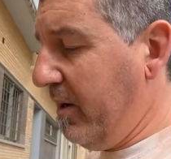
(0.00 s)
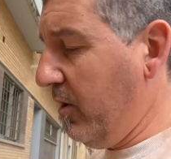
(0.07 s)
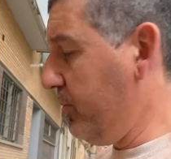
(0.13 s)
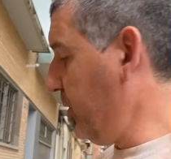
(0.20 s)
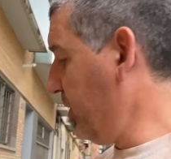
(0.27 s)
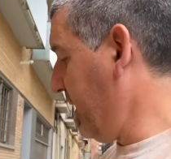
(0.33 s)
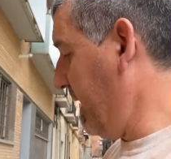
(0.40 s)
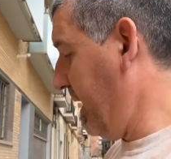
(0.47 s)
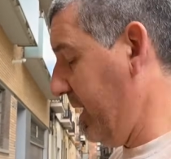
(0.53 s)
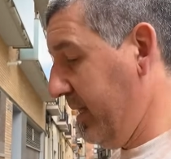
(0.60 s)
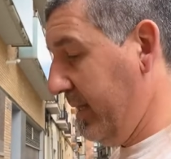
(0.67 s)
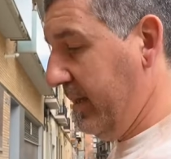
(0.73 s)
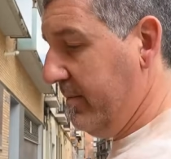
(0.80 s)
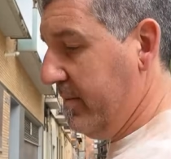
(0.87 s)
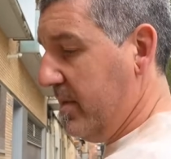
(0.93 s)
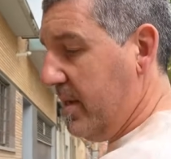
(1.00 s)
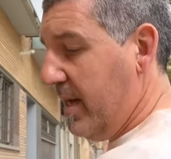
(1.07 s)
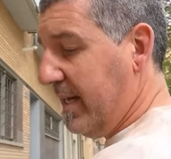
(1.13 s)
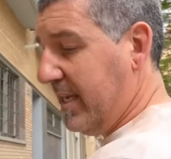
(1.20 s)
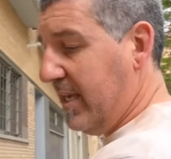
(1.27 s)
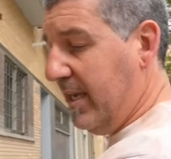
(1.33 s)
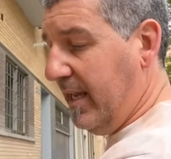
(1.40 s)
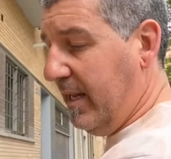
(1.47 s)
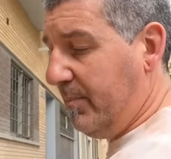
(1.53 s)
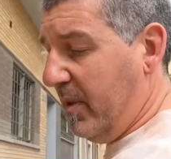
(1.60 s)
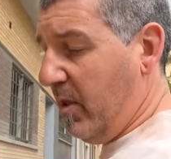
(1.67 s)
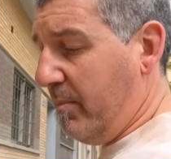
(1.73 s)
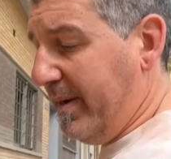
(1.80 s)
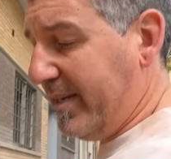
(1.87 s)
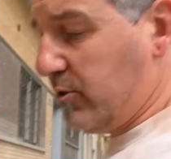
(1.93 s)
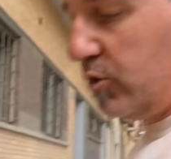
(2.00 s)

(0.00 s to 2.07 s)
peor porque eh, aquí el piñón va